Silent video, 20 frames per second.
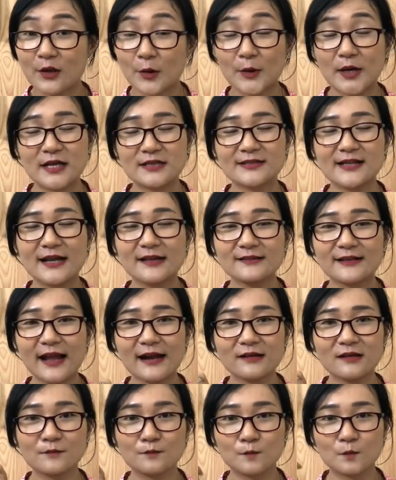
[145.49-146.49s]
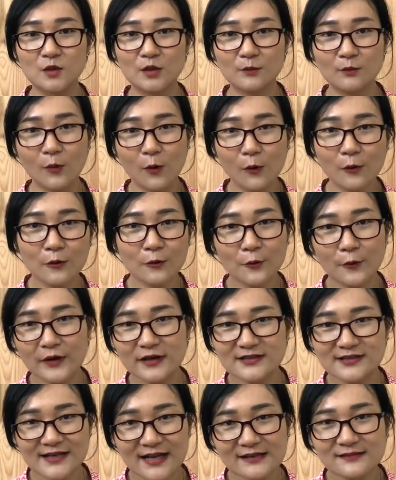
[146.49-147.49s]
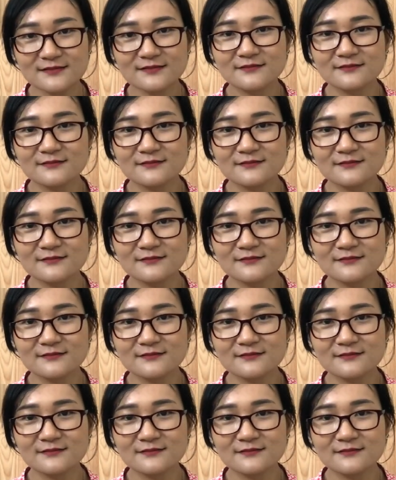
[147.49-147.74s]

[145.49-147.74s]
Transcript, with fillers: cậu đã sáng tác được 14 quyển sách